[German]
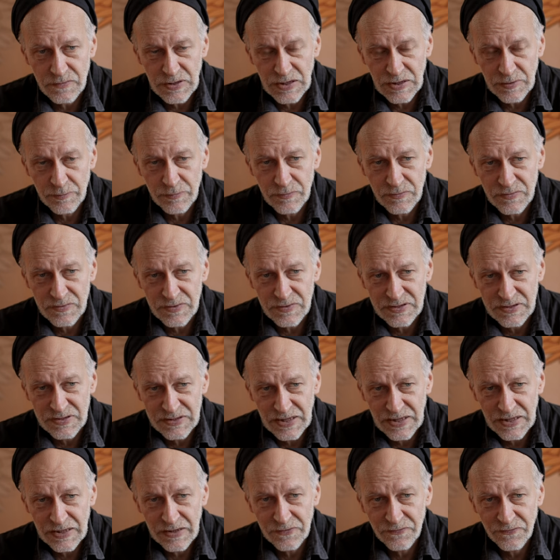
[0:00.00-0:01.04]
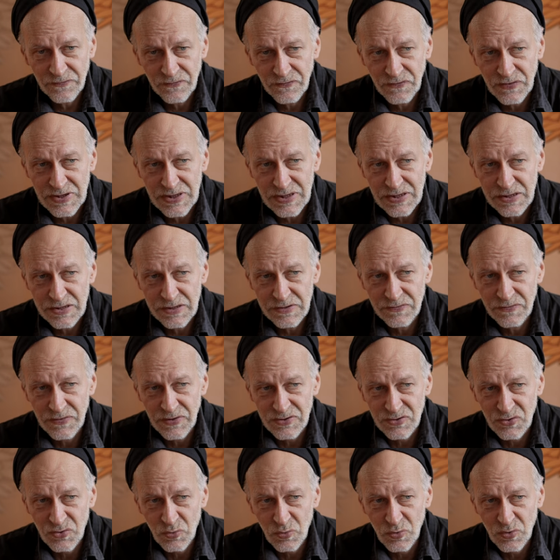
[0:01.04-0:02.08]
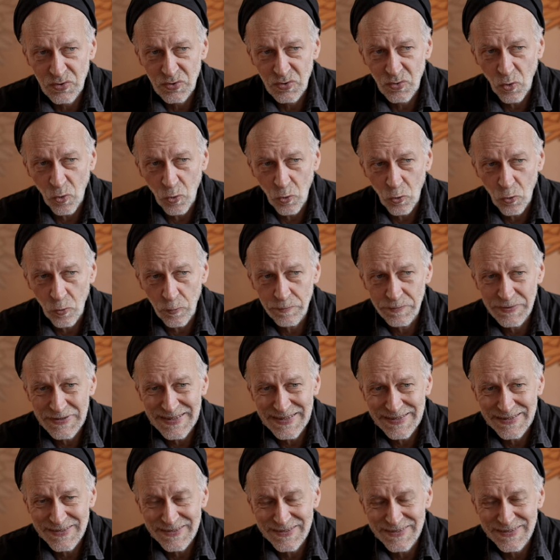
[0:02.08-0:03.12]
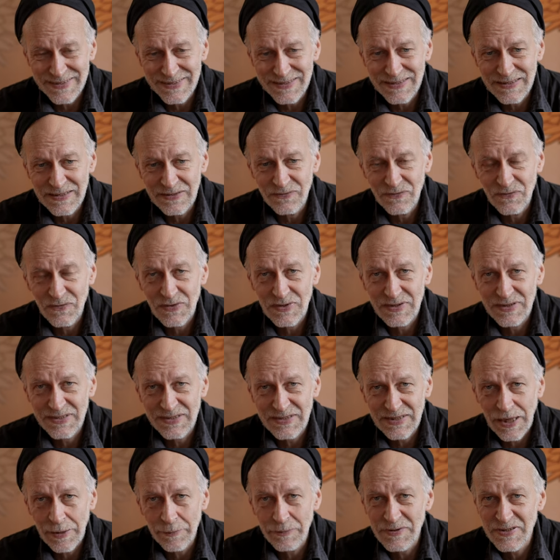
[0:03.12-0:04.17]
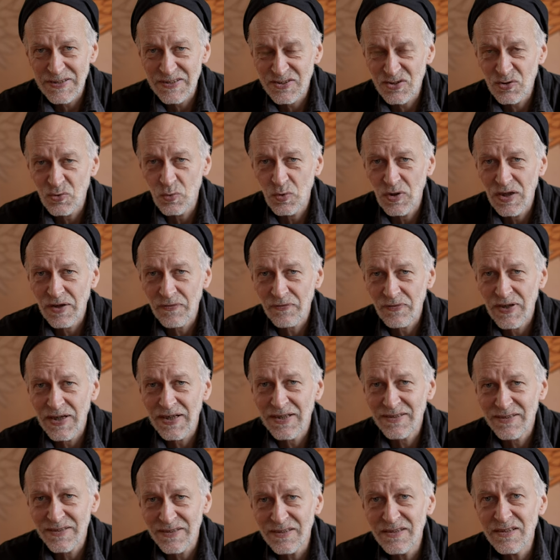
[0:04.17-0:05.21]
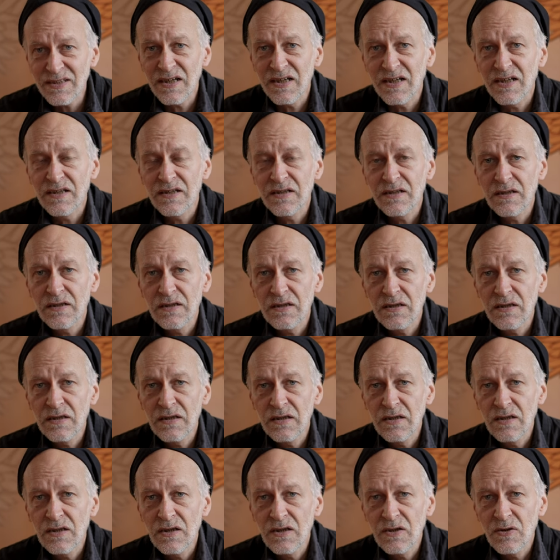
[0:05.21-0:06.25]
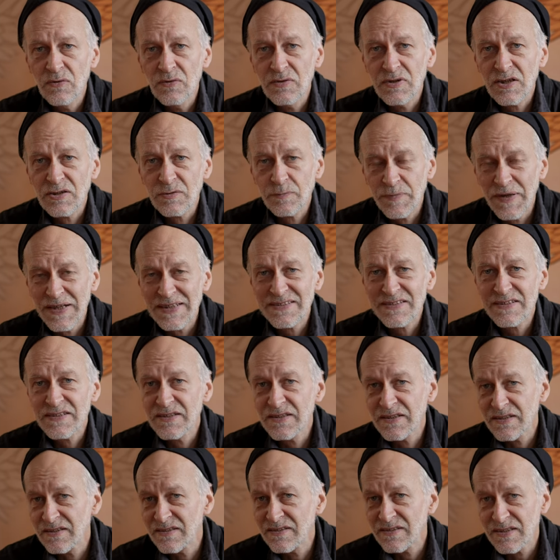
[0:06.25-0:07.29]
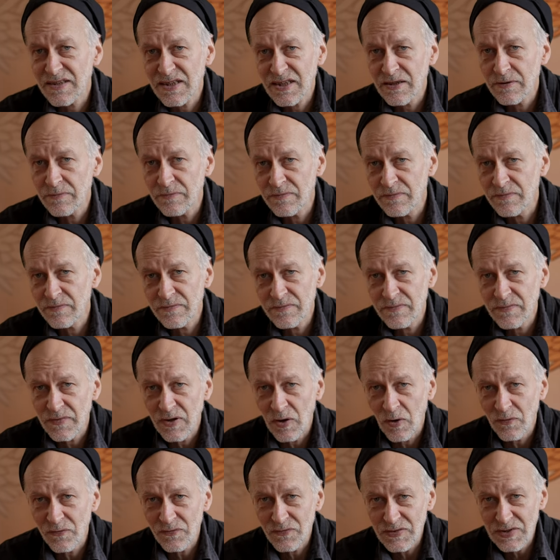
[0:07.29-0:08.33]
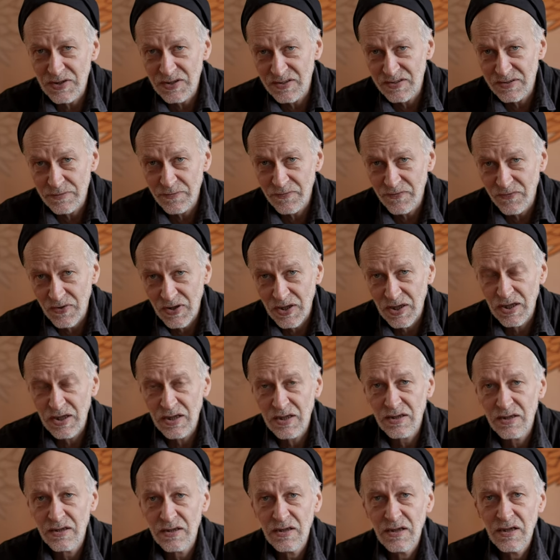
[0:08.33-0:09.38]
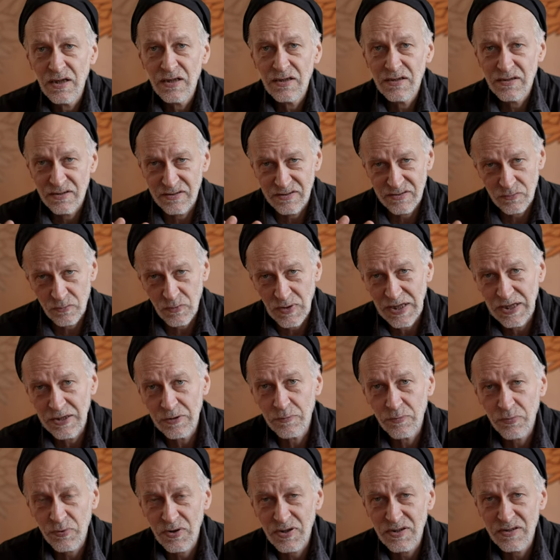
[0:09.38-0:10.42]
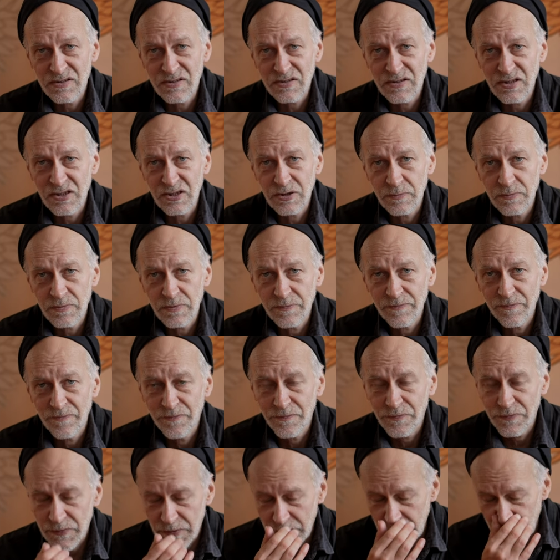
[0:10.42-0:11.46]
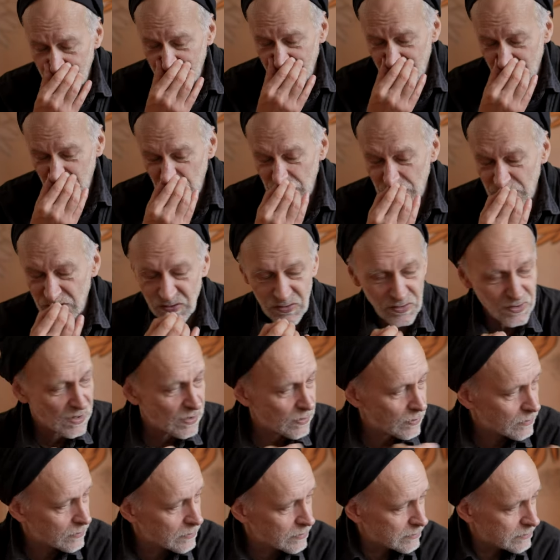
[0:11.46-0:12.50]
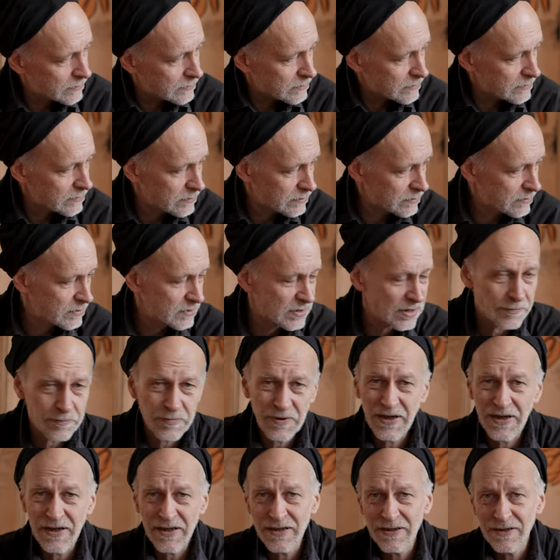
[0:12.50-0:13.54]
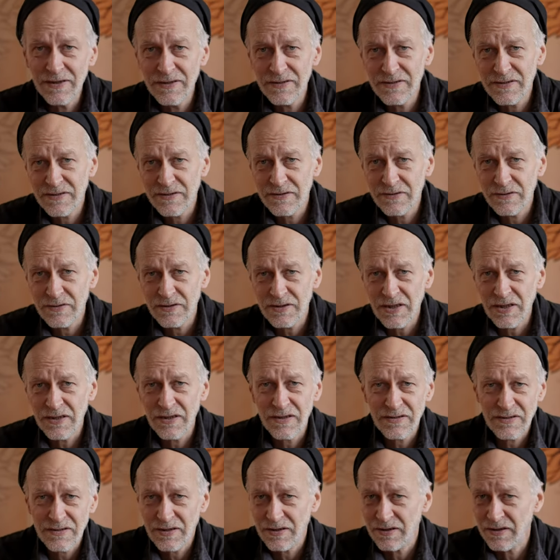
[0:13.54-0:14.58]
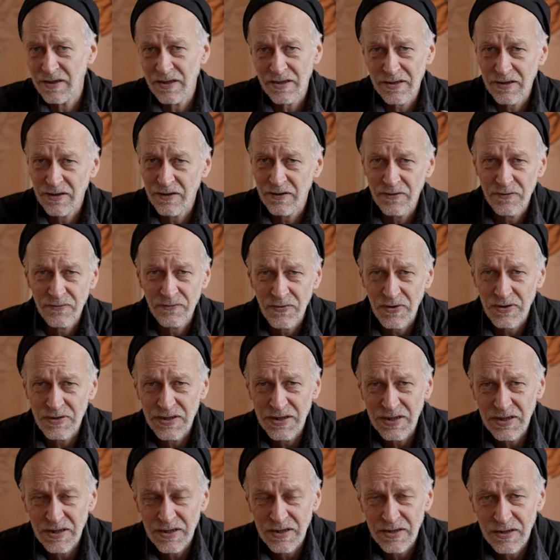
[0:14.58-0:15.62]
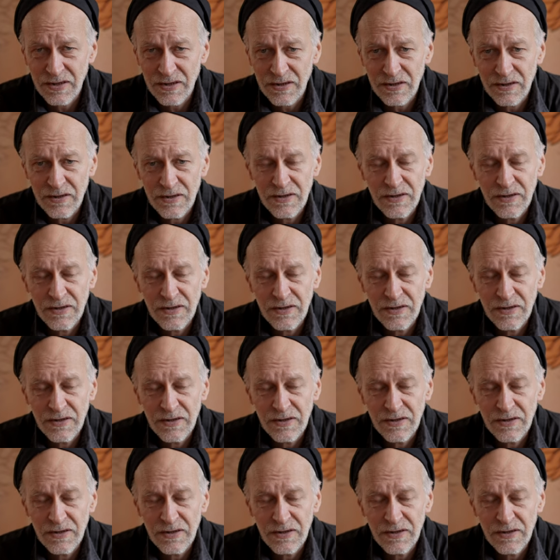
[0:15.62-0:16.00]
eben sehr viel versuchen, objektiv selbst zu reflektieren. Und das Beste ist eben auf diesem Wege das RAIN-Prinzip, ne, findest du auch in der Playlist. Ich kann das dann nachher verlinken.